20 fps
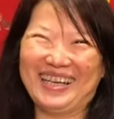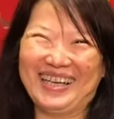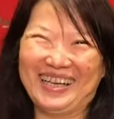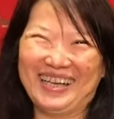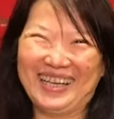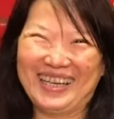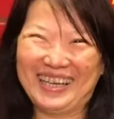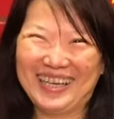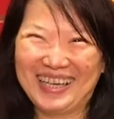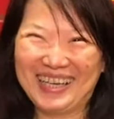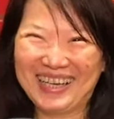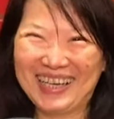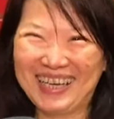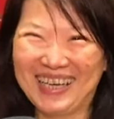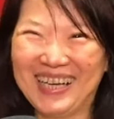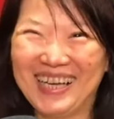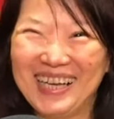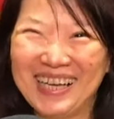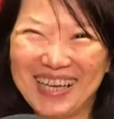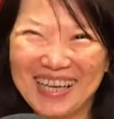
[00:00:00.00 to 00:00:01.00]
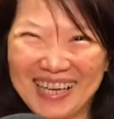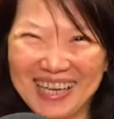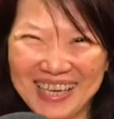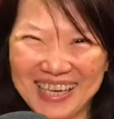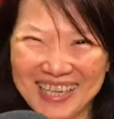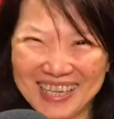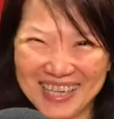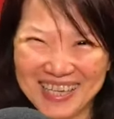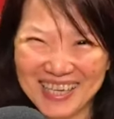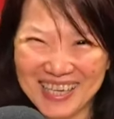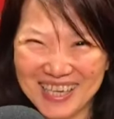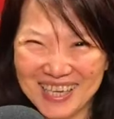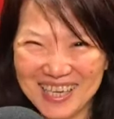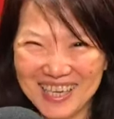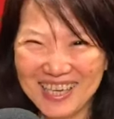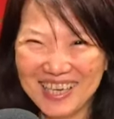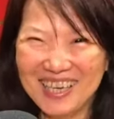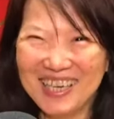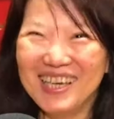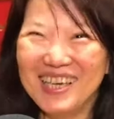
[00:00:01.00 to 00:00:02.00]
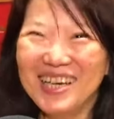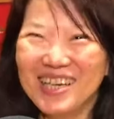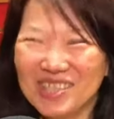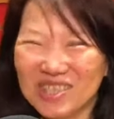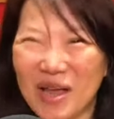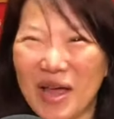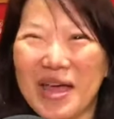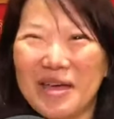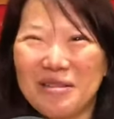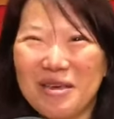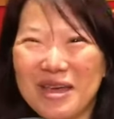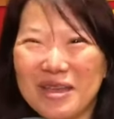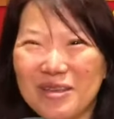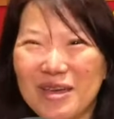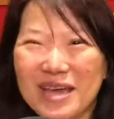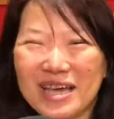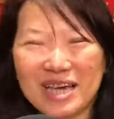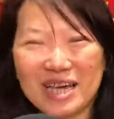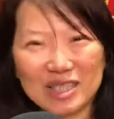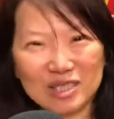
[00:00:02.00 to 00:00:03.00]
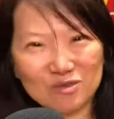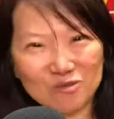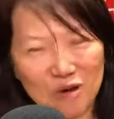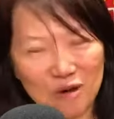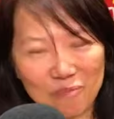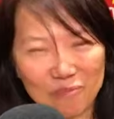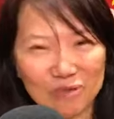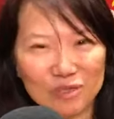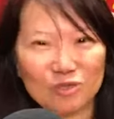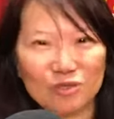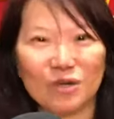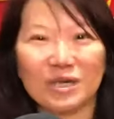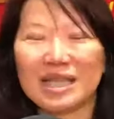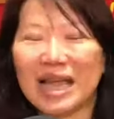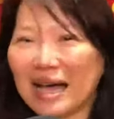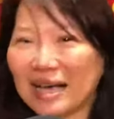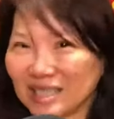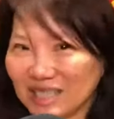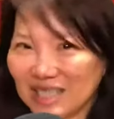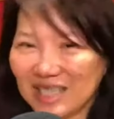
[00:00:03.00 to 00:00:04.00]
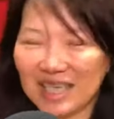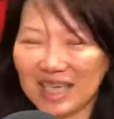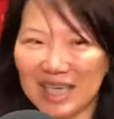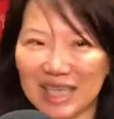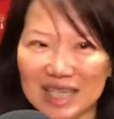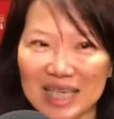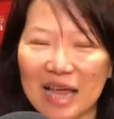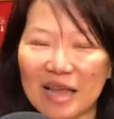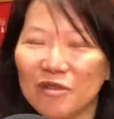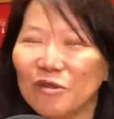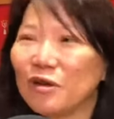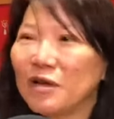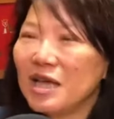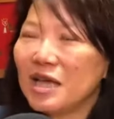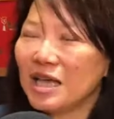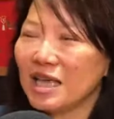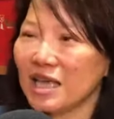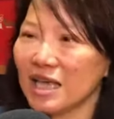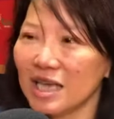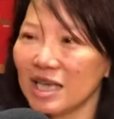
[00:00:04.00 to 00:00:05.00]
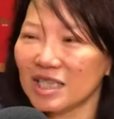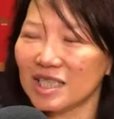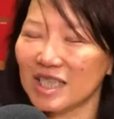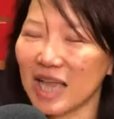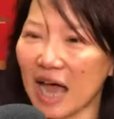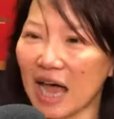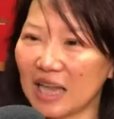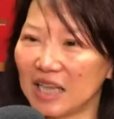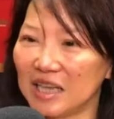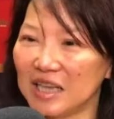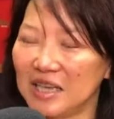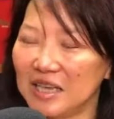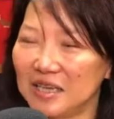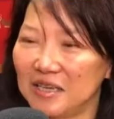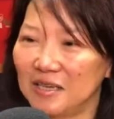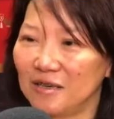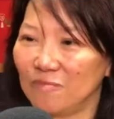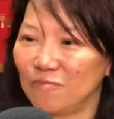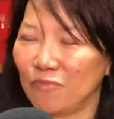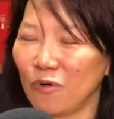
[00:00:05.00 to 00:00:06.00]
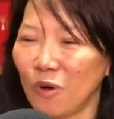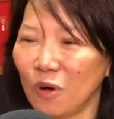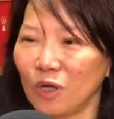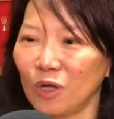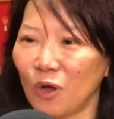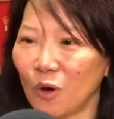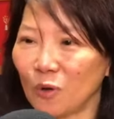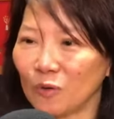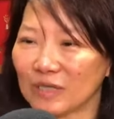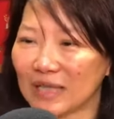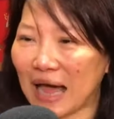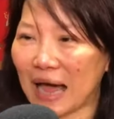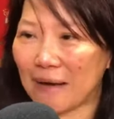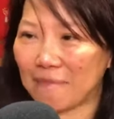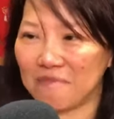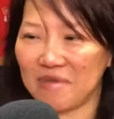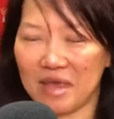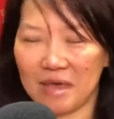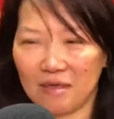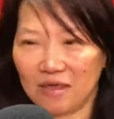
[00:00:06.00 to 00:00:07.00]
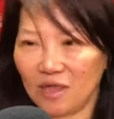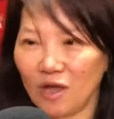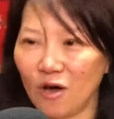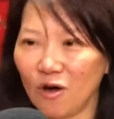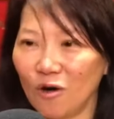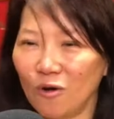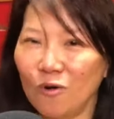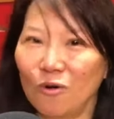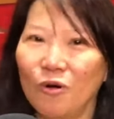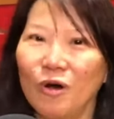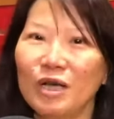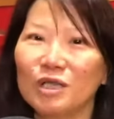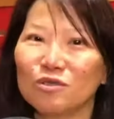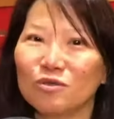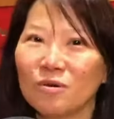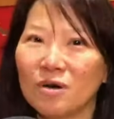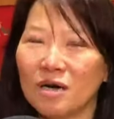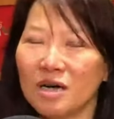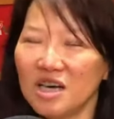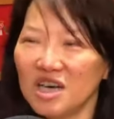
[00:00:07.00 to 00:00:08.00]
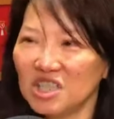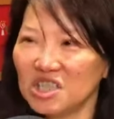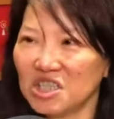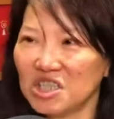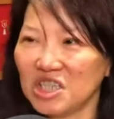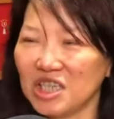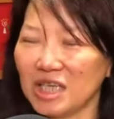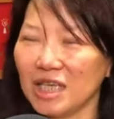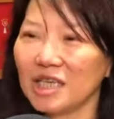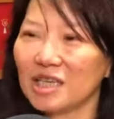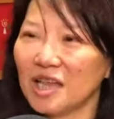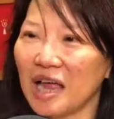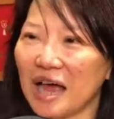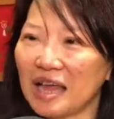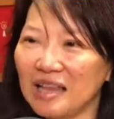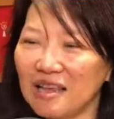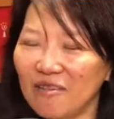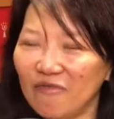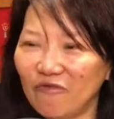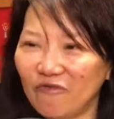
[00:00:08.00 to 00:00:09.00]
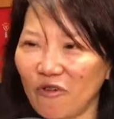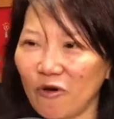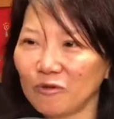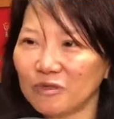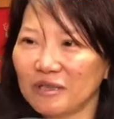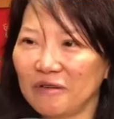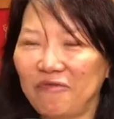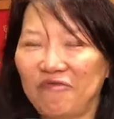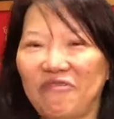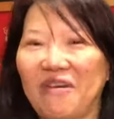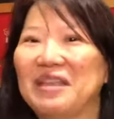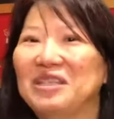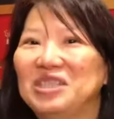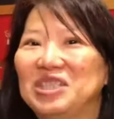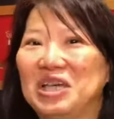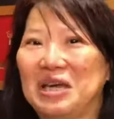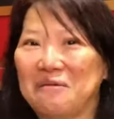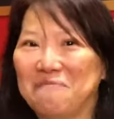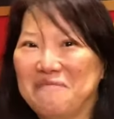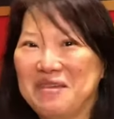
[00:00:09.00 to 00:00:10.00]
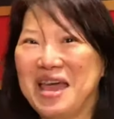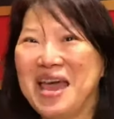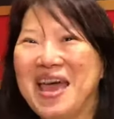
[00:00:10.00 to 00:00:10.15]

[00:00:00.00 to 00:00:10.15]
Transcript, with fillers: 这是有意大利意 feel。对对对，可是我不说它是意大，就是意大利波隆那面 o 我会说这是意大利风的番茄面，